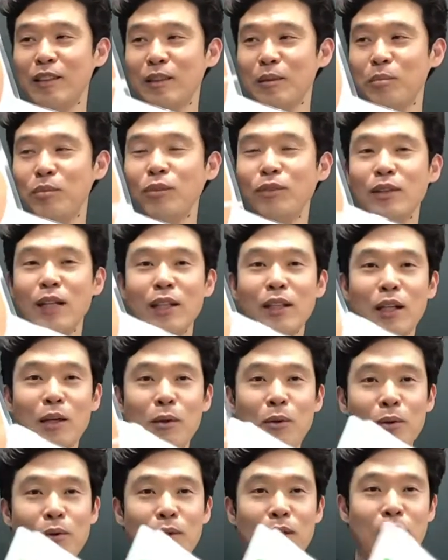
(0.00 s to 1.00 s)
분산될
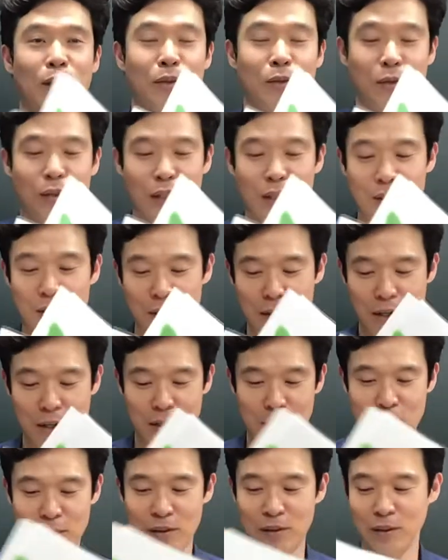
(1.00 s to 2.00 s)
것도 같고
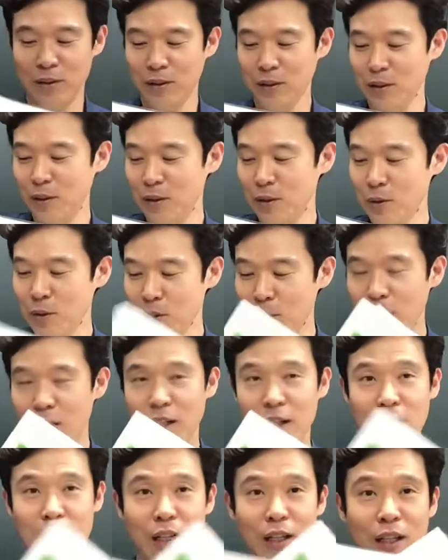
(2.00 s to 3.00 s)
그래서
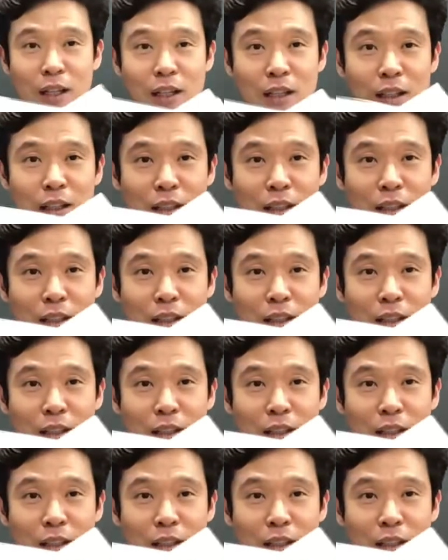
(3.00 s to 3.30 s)
이렇게